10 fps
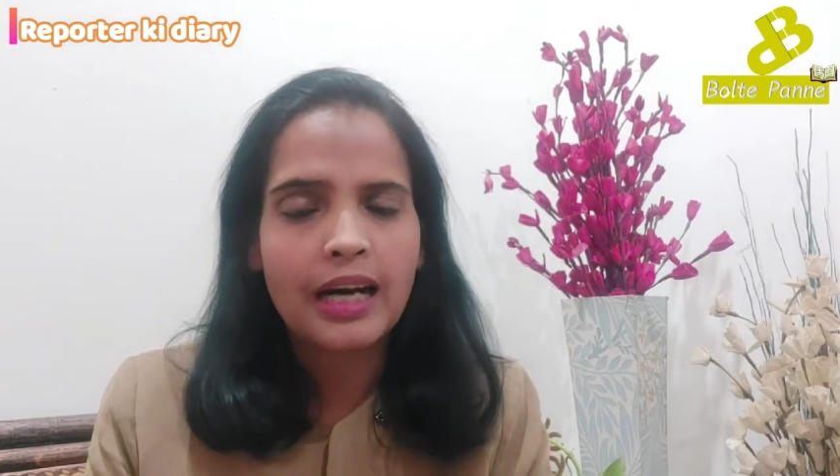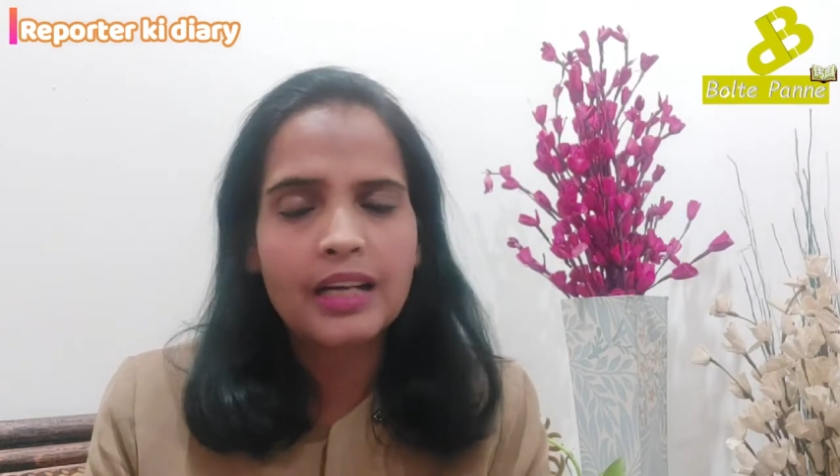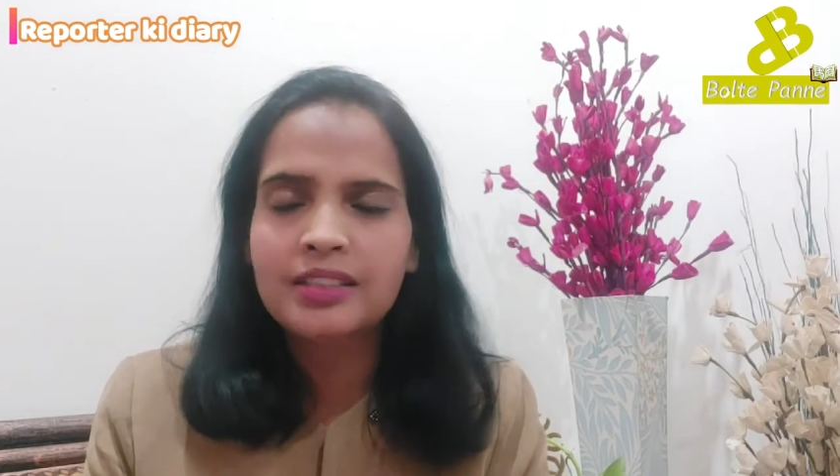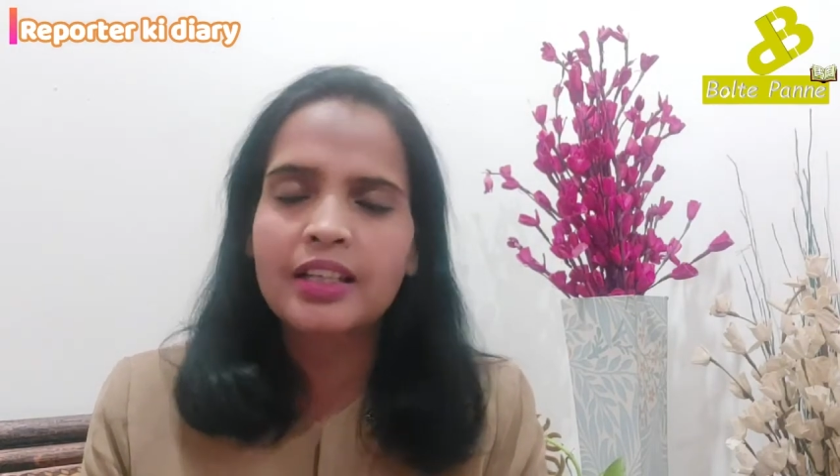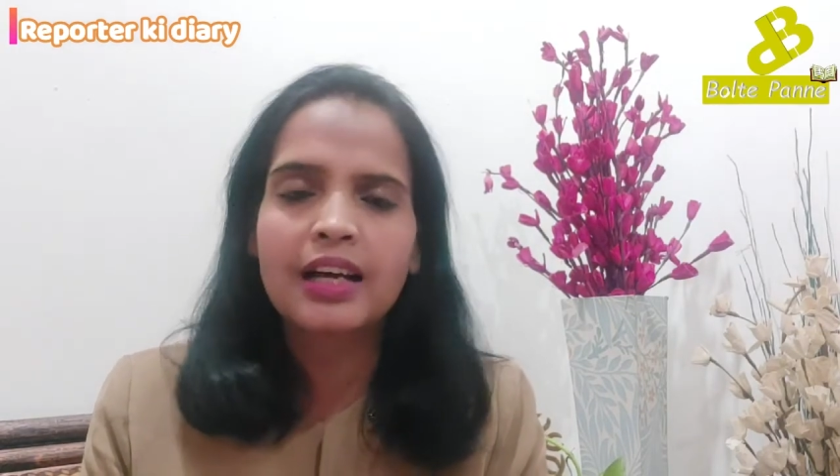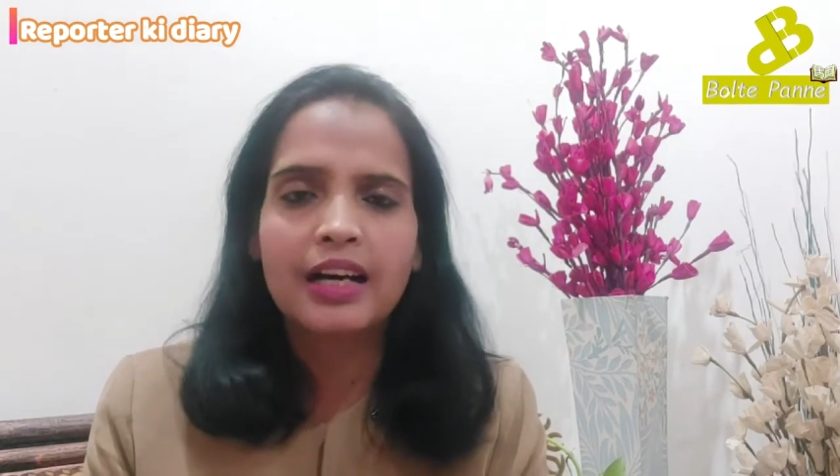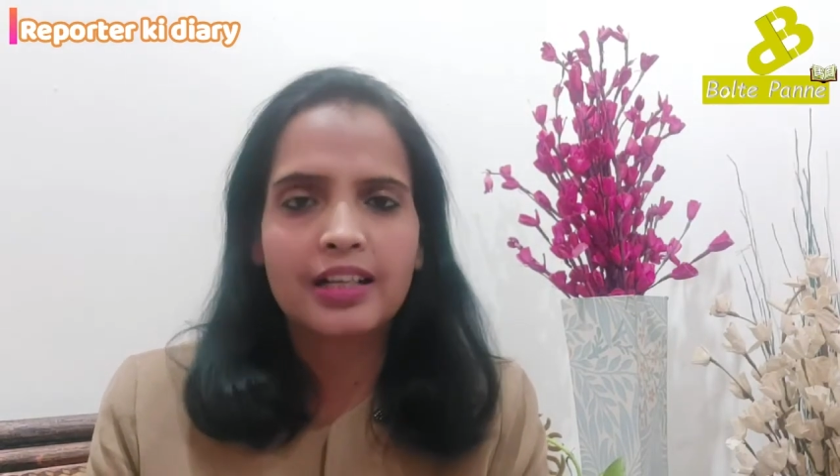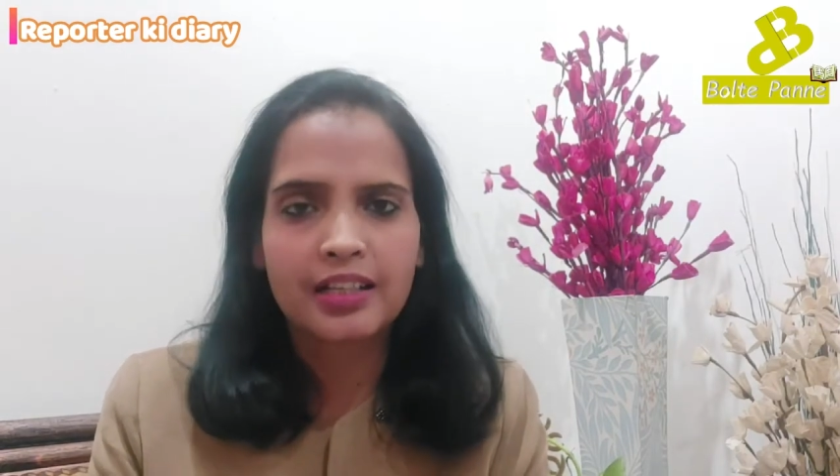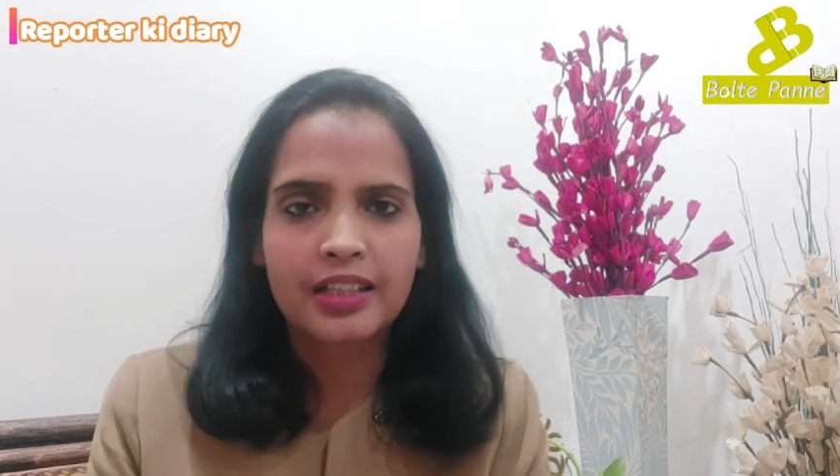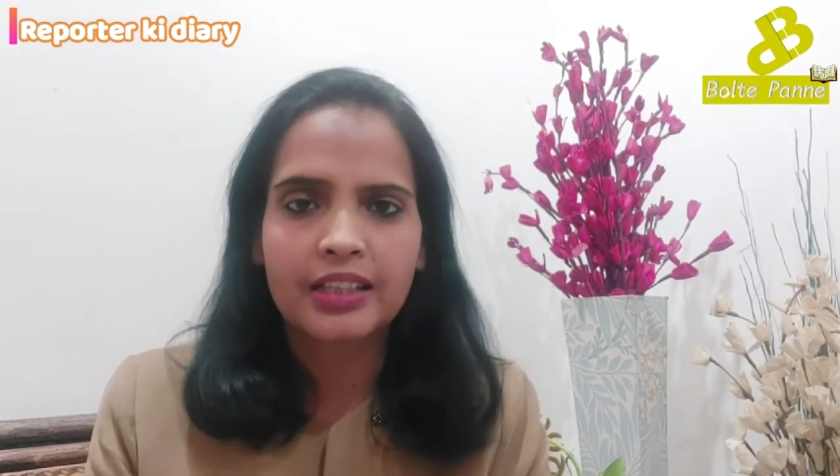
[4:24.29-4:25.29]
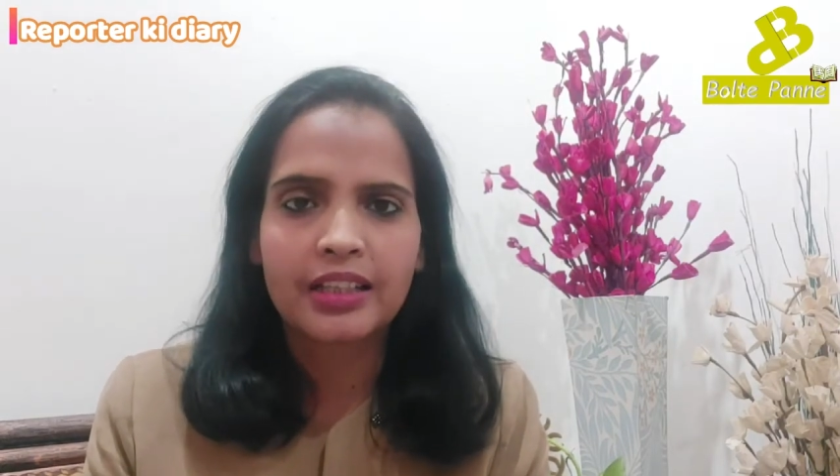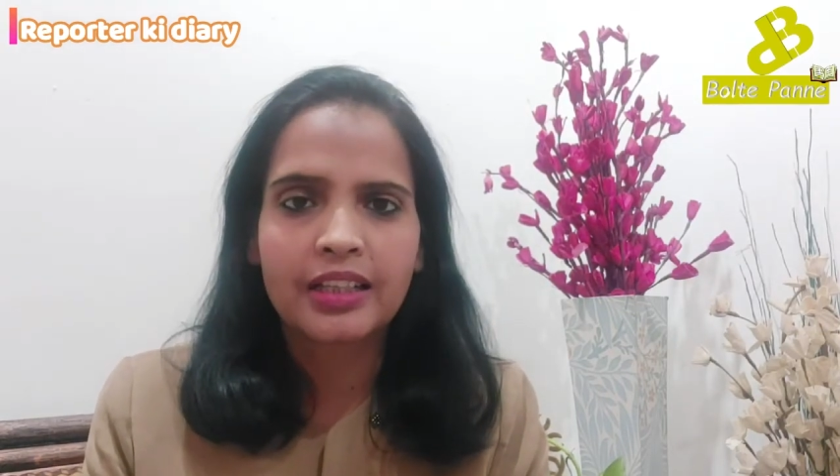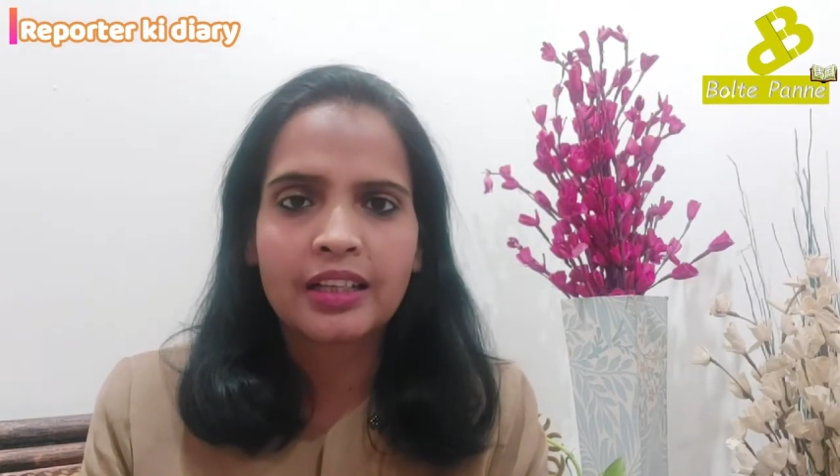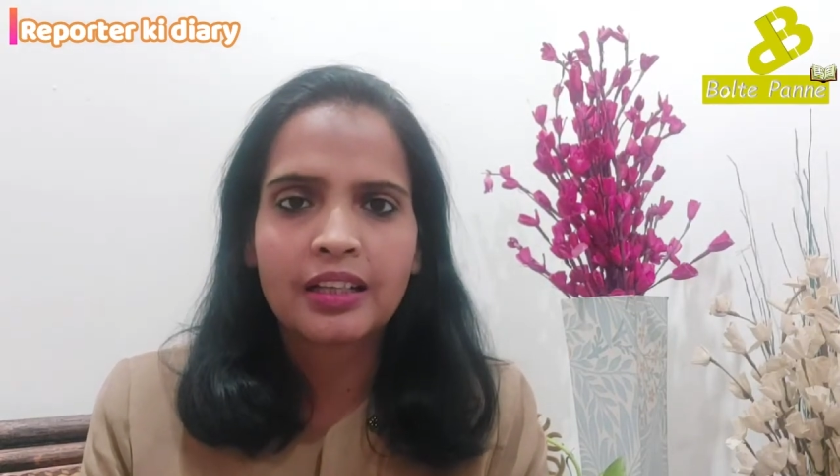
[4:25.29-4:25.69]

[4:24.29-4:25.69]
अक्सर कहा करता था